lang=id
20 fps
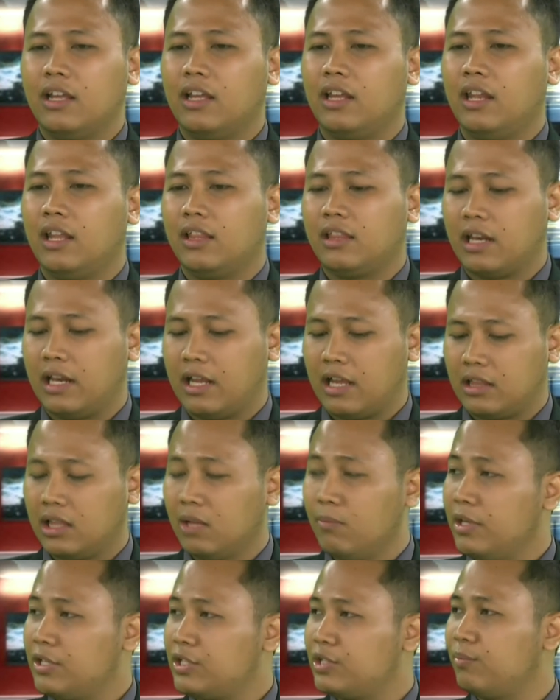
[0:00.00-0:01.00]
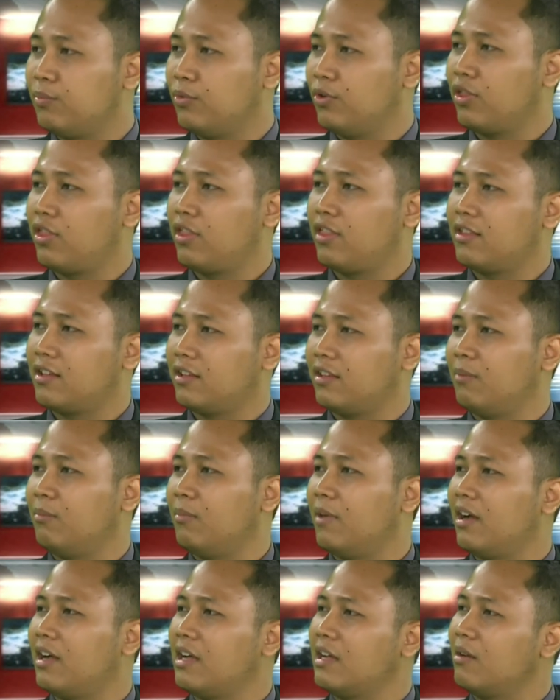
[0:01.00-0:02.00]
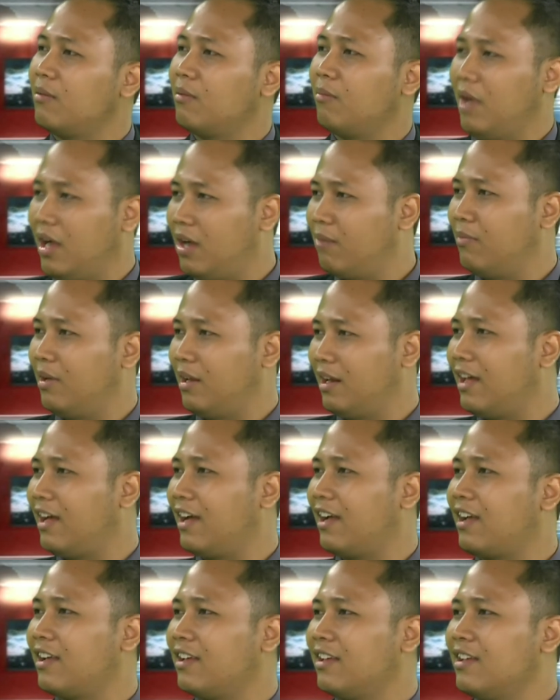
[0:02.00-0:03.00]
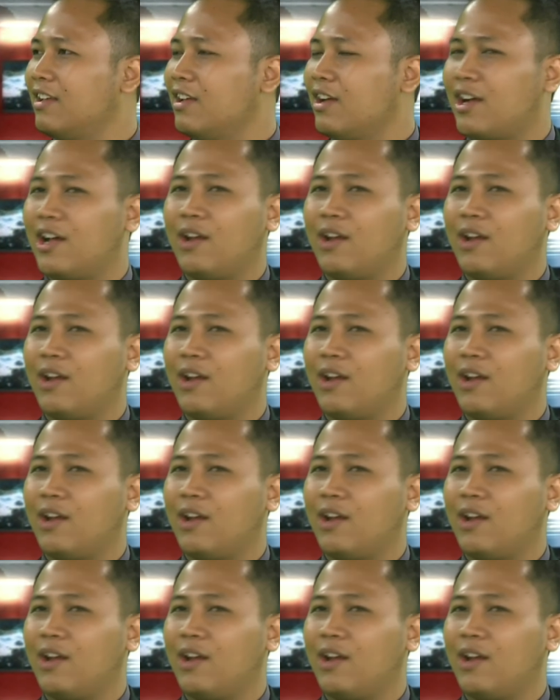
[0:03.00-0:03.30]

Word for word: ini terlihat lebih smooth ketimbang hmm. hambalang. Hmm.